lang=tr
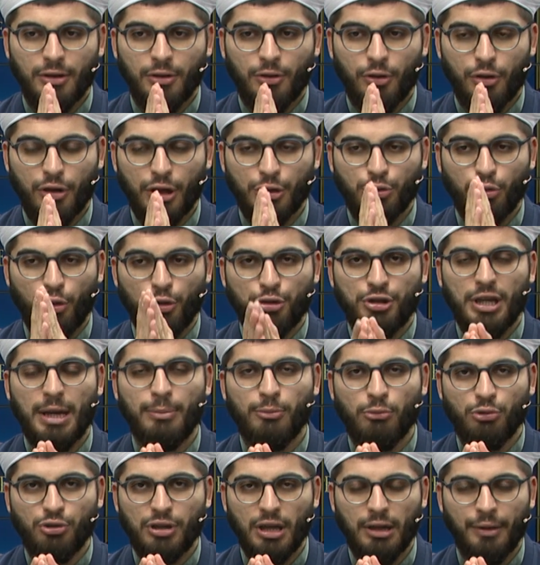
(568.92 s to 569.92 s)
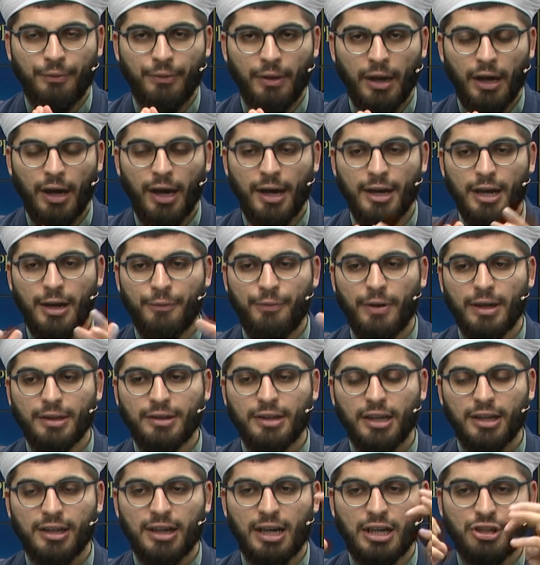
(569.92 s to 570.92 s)
Orası o yüzden Müzdelife.
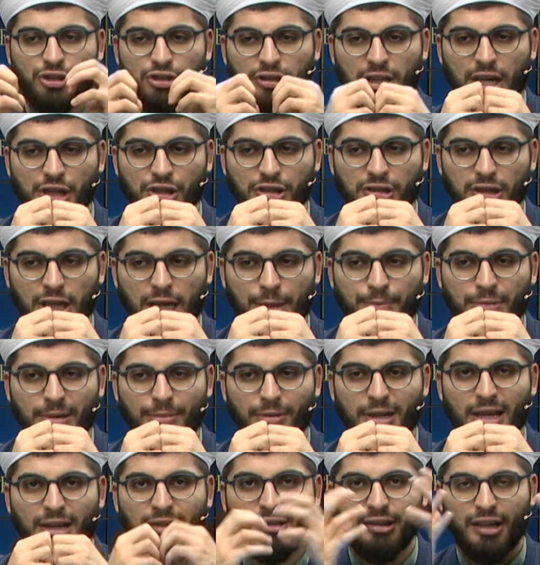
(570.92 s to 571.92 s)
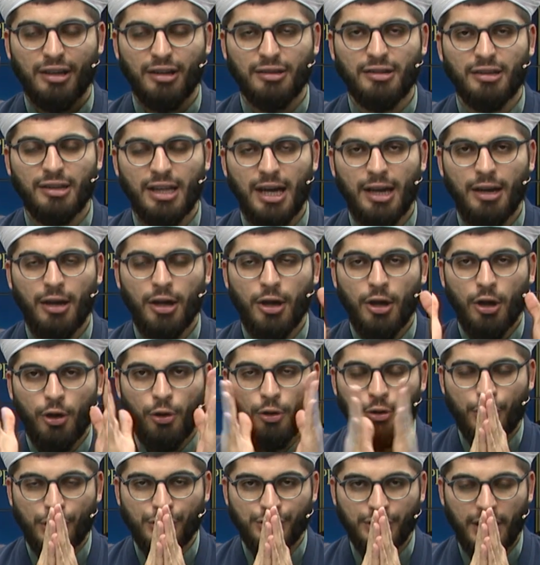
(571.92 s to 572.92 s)
Arafat'ta karşılaştılar, birbirlerini tanıdılar.
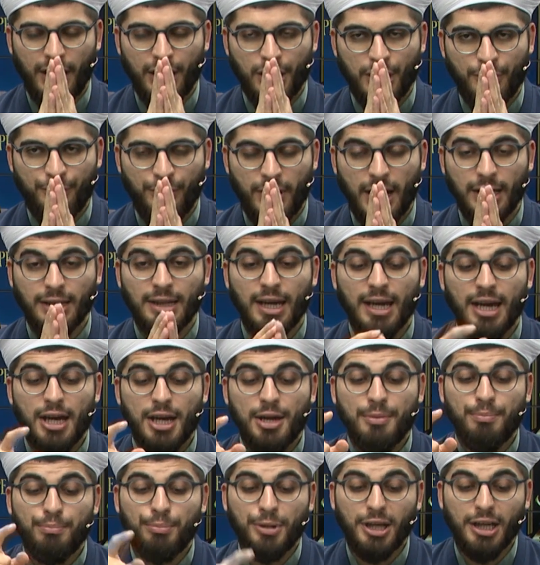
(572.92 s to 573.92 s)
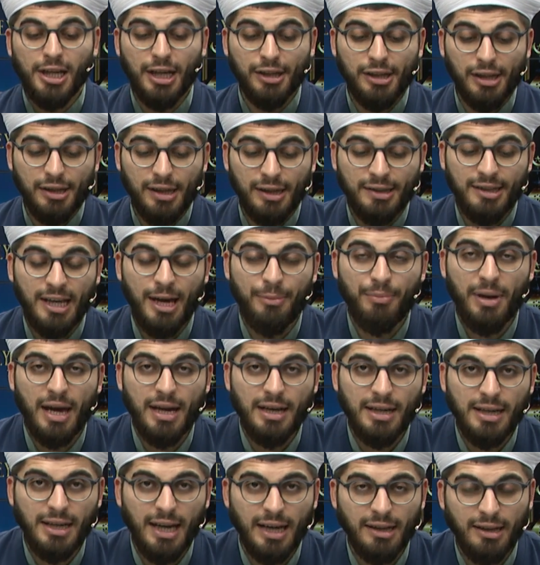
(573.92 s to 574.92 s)
Orası Arafat. Mina'da da
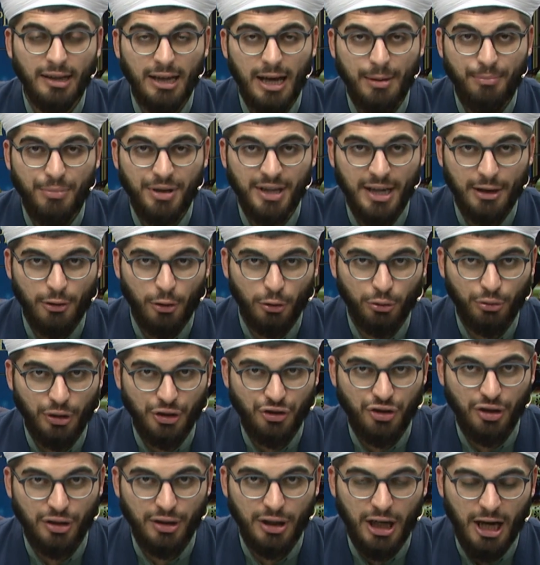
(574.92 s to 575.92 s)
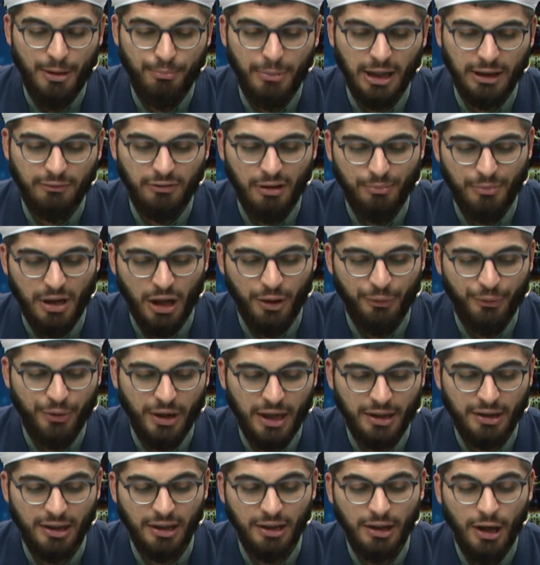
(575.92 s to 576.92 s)
temenni edilen bir yer olduğu için rahmet ve
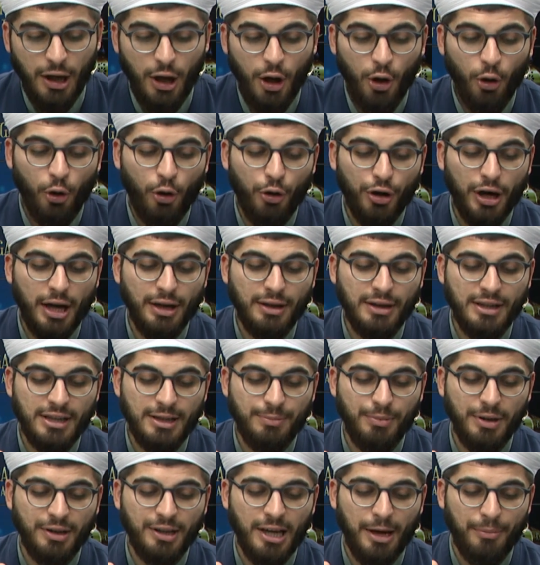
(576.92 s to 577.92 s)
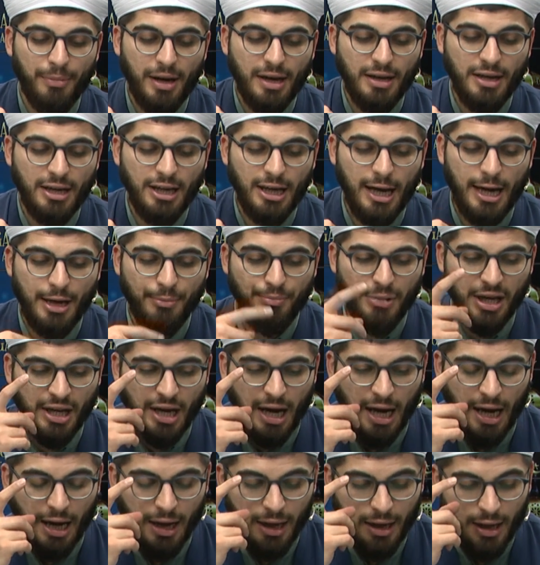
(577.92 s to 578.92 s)
mağfiretin oranın ismi temenni yani
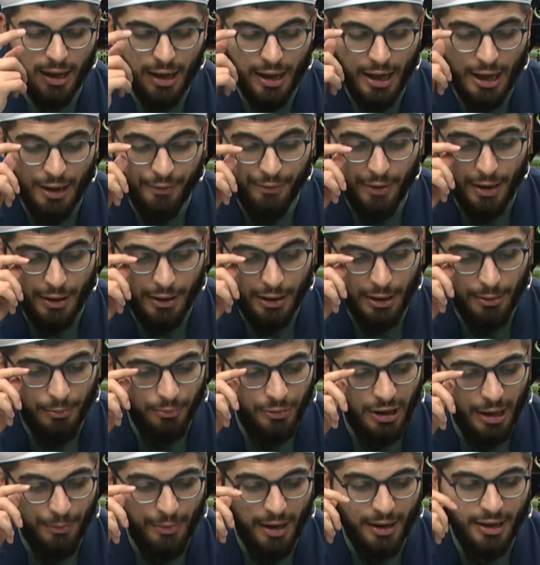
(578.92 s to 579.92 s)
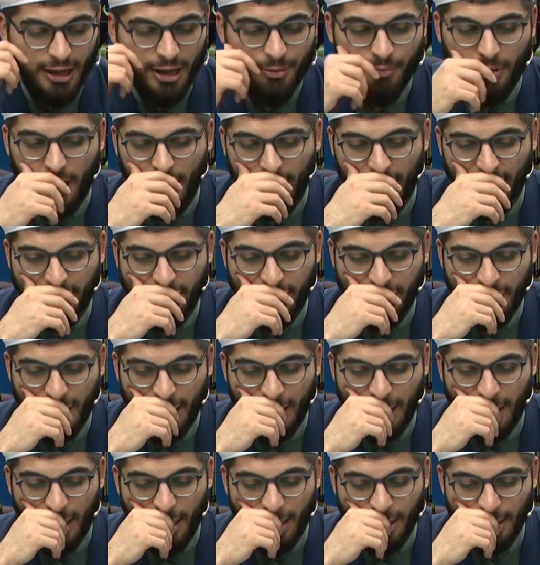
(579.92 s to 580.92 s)
Mina efendim temenni
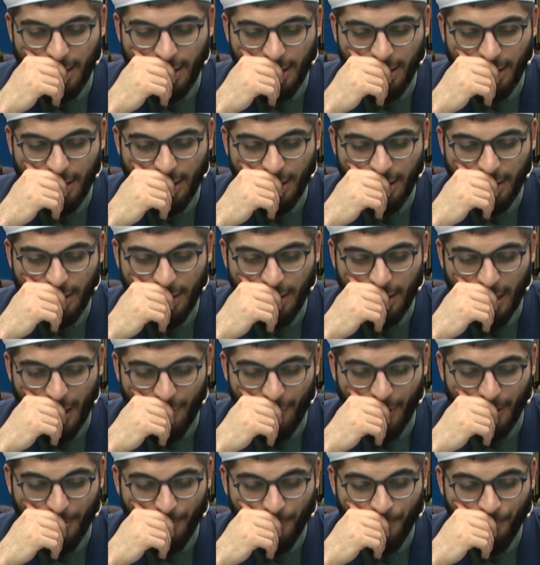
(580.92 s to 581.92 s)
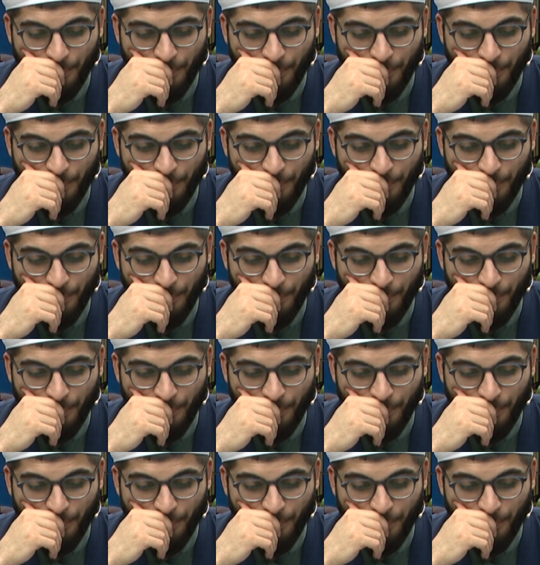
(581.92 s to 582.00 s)
manasında kaldı. Evet.